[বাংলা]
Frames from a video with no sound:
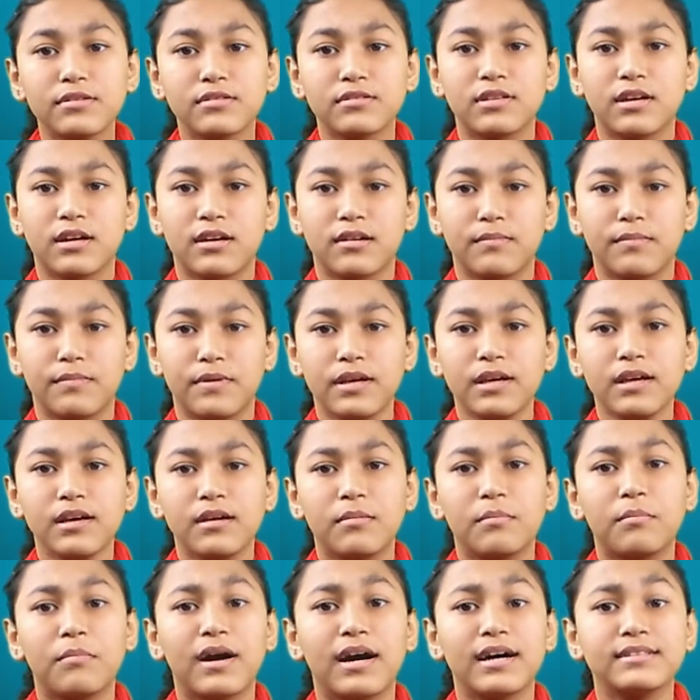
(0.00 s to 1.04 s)
বিষয় থাকবে
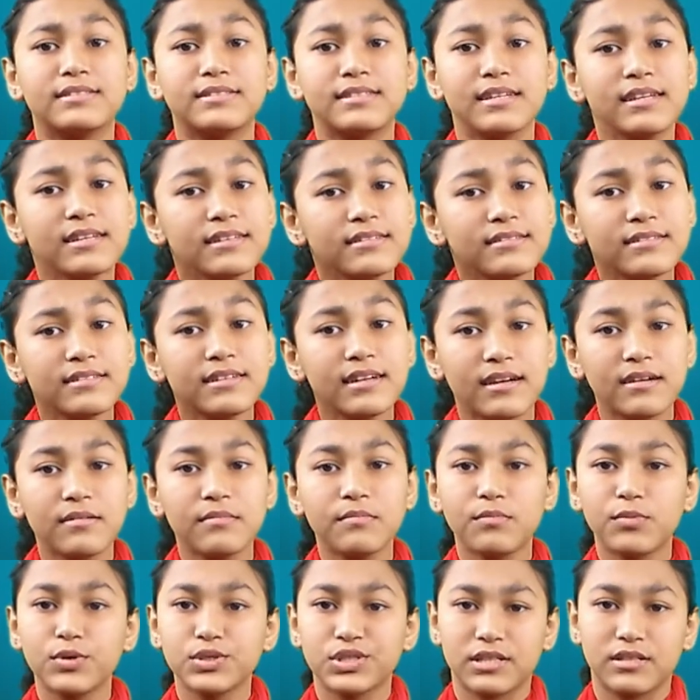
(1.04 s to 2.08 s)
বা চেঞ্জটা
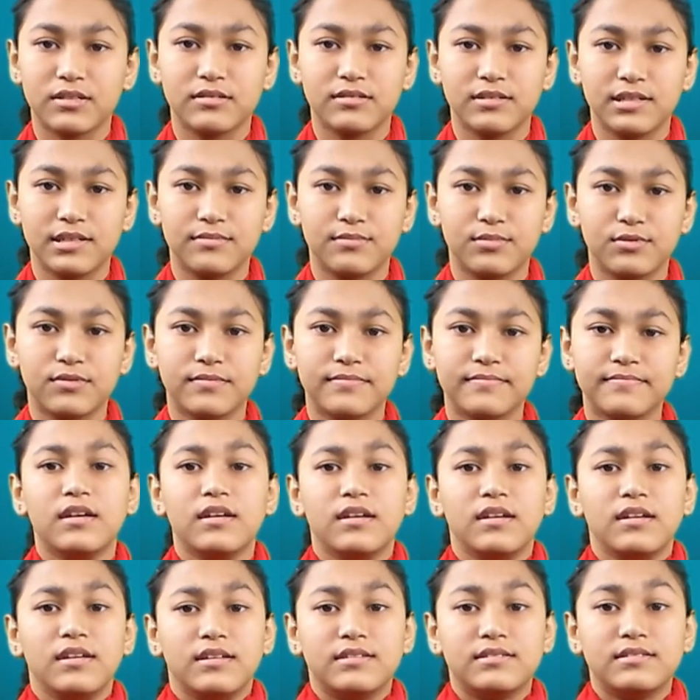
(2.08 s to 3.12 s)
বোঝাতে চাইব
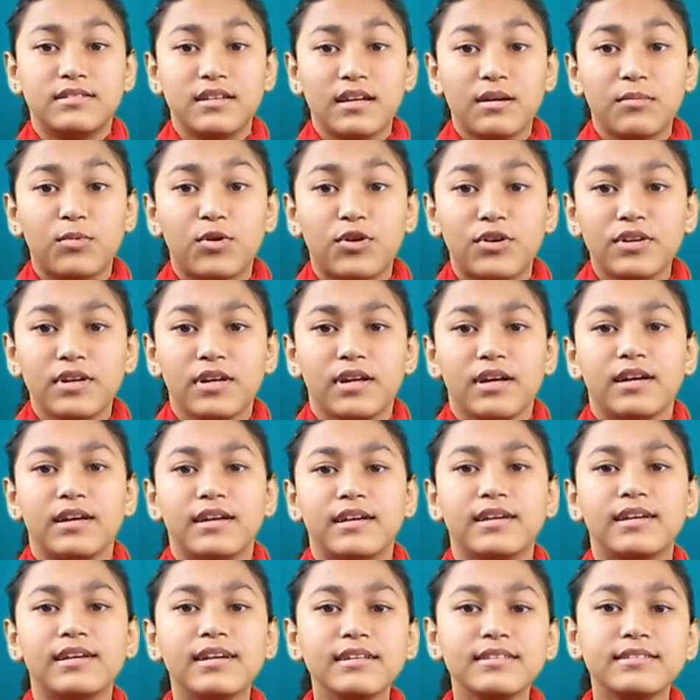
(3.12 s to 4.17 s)
যেমন
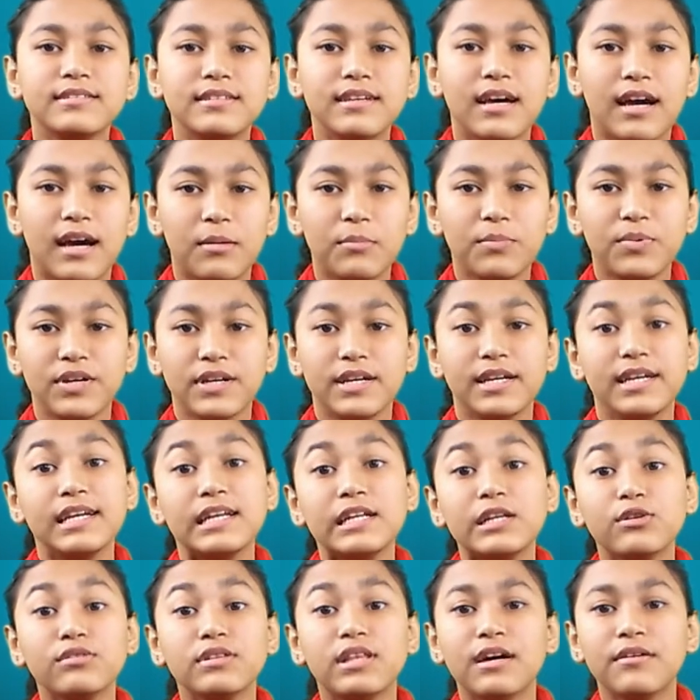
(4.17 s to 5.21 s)
হি জাম্প
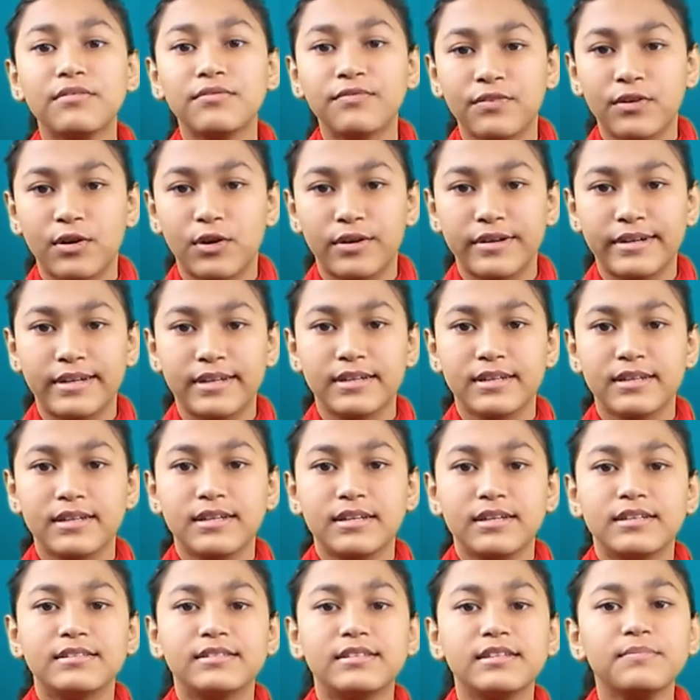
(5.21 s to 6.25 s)
ইন্টু দ্য ফন্ড
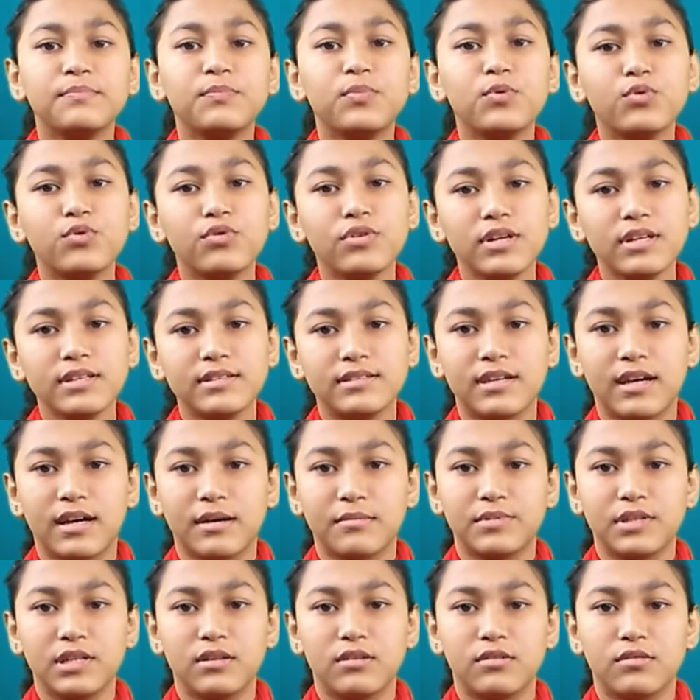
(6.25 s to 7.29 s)
সে পুকুরে
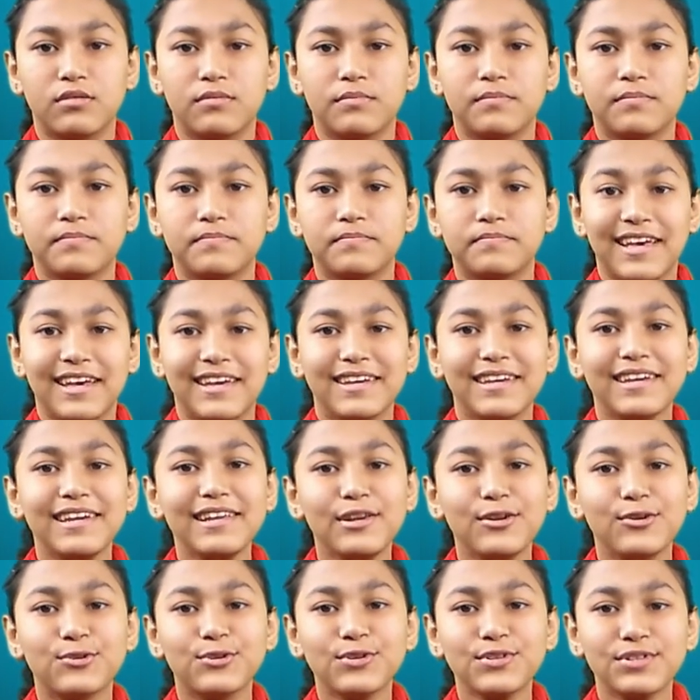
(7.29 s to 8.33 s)
ঝাঁপ দিল হি
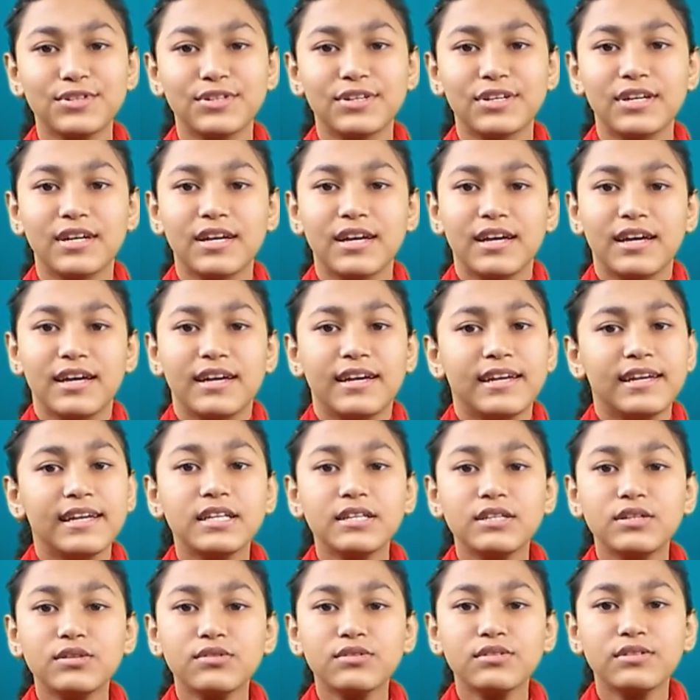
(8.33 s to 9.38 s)
লুক
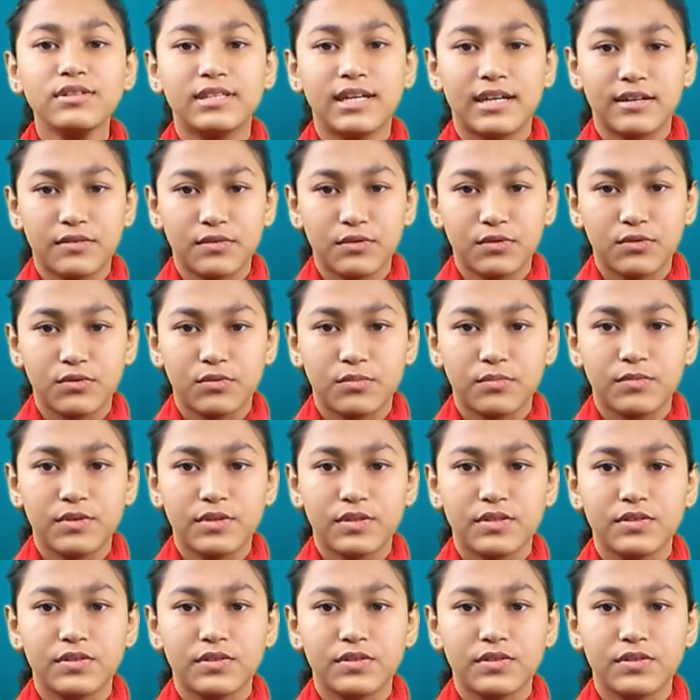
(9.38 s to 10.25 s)
ইন্টু দ্য রুম